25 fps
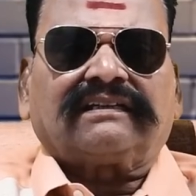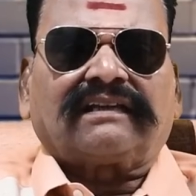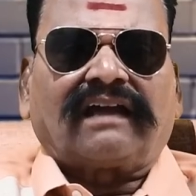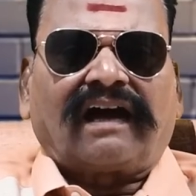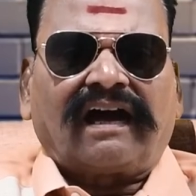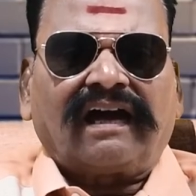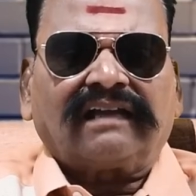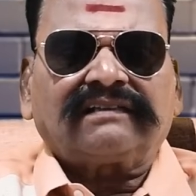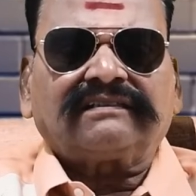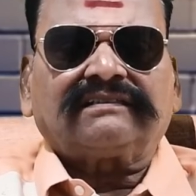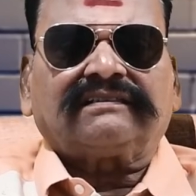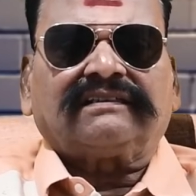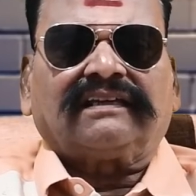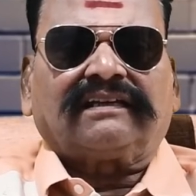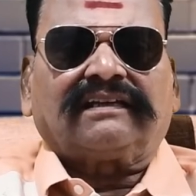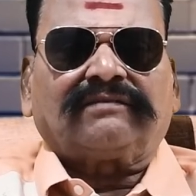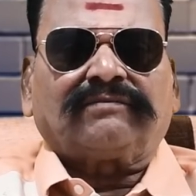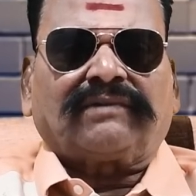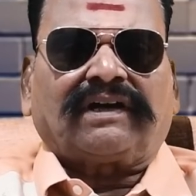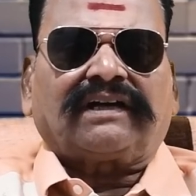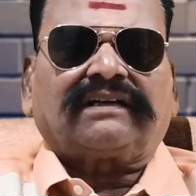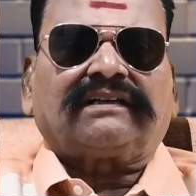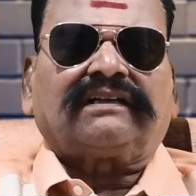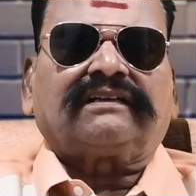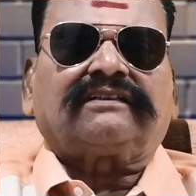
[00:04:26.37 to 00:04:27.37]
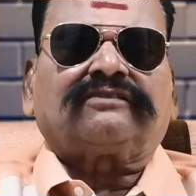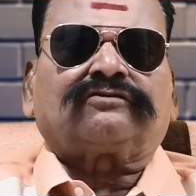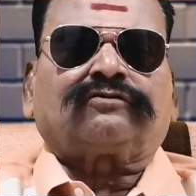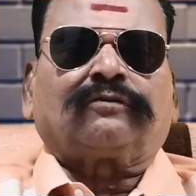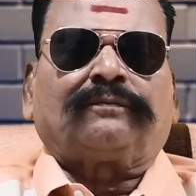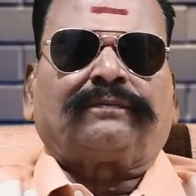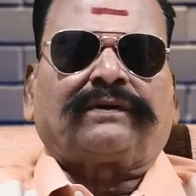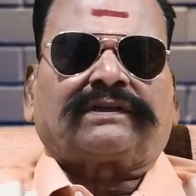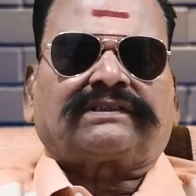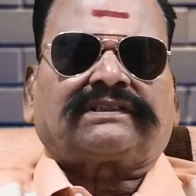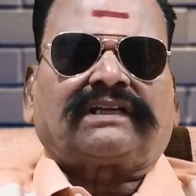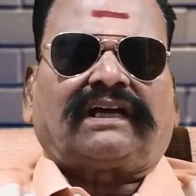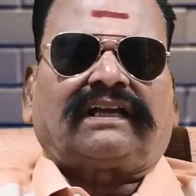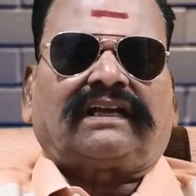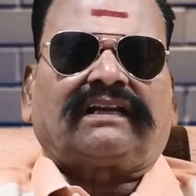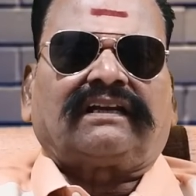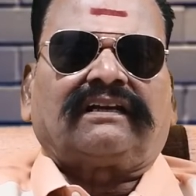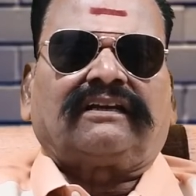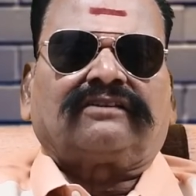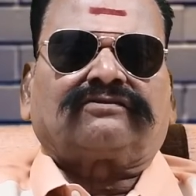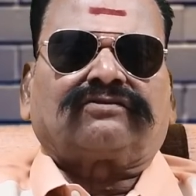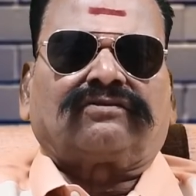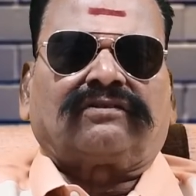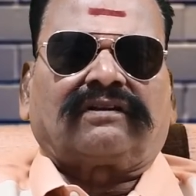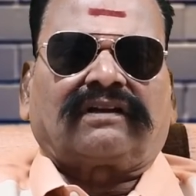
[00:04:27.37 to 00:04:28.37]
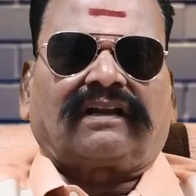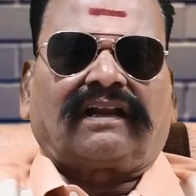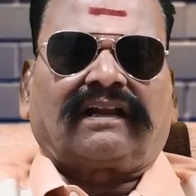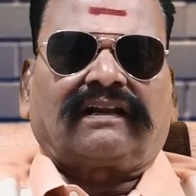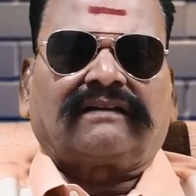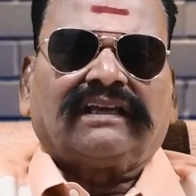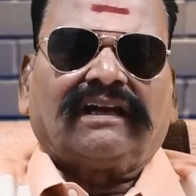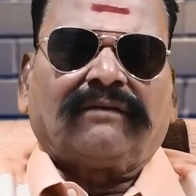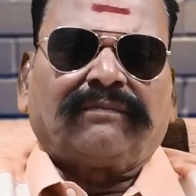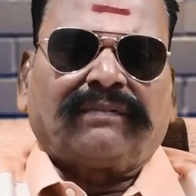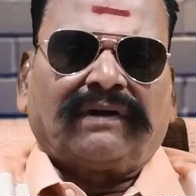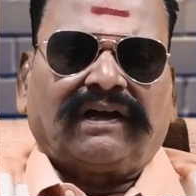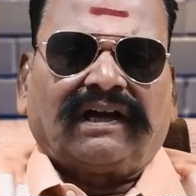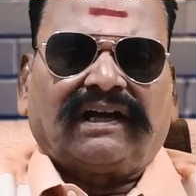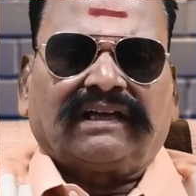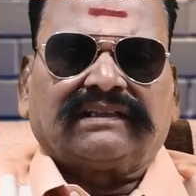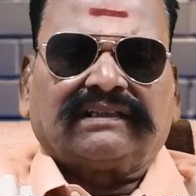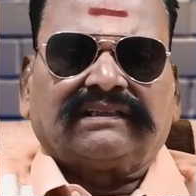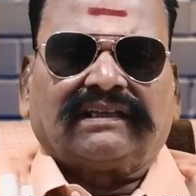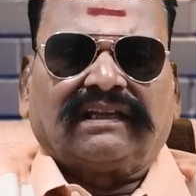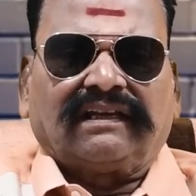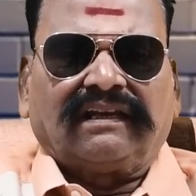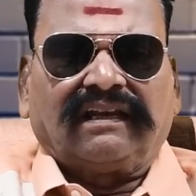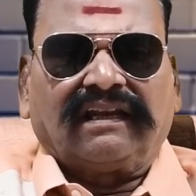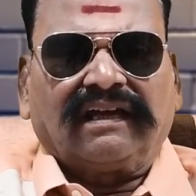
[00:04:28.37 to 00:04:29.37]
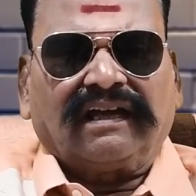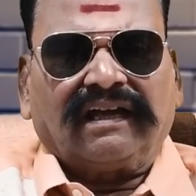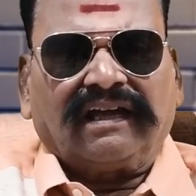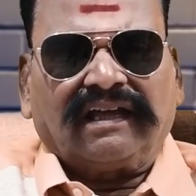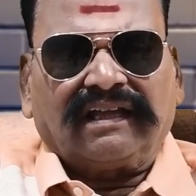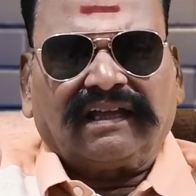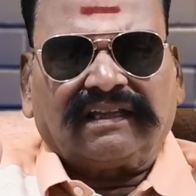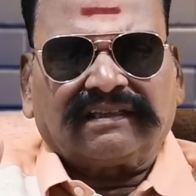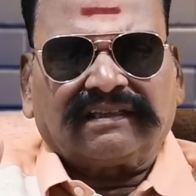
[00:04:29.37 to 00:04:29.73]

நான் என் மகனுக்கு சூப்பர் ஸ்டார் என்று சொல்கிறார் ஏப்பா எல்லா